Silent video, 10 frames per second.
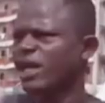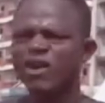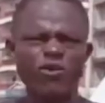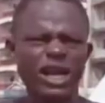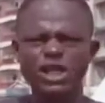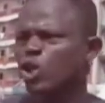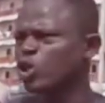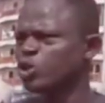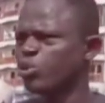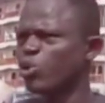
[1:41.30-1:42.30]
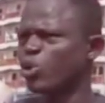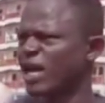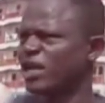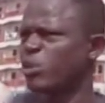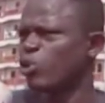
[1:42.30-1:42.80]
aider, il envoie les choses pour
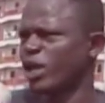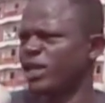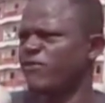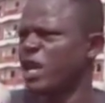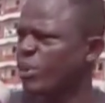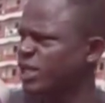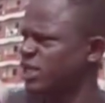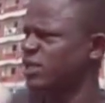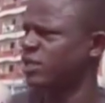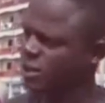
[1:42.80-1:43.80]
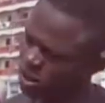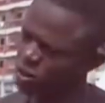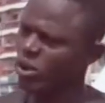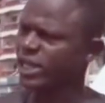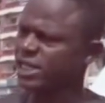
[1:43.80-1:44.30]
la Guinée pour qu'il devienne président.
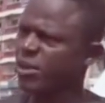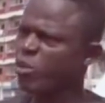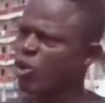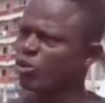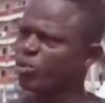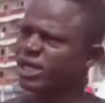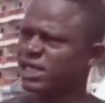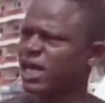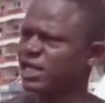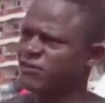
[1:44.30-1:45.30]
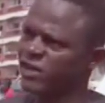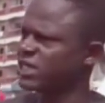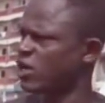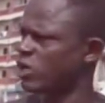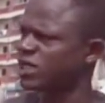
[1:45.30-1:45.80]
Ouais, c'est un bon président qui fait
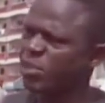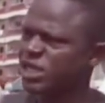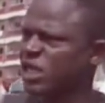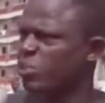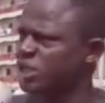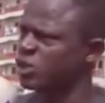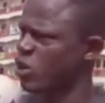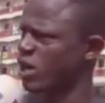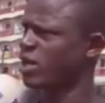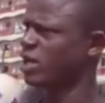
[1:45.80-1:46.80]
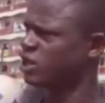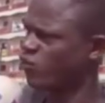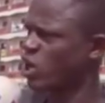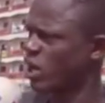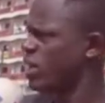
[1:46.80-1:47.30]
ça, quoi. C'est petit à petit, quoi.
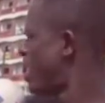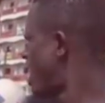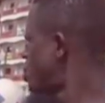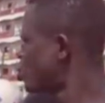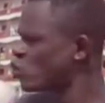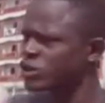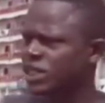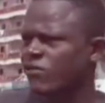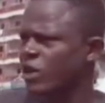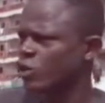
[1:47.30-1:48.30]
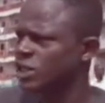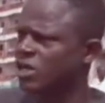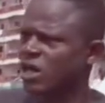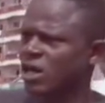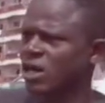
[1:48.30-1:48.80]
Tu vois, un jour, s'il veut
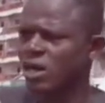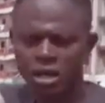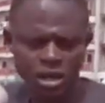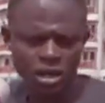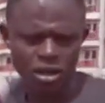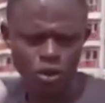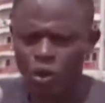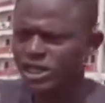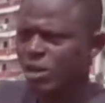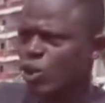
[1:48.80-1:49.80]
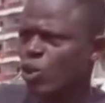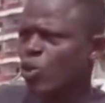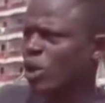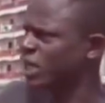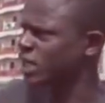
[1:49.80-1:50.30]
aussi un euh, troisième
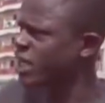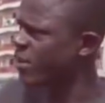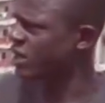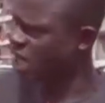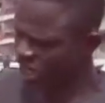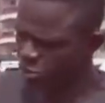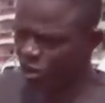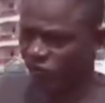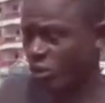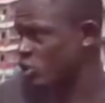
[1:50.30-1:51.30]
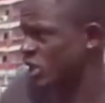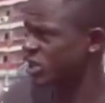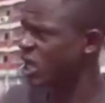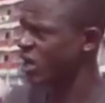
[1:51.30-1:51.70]
ou quatrième mandat, il peut faire plus que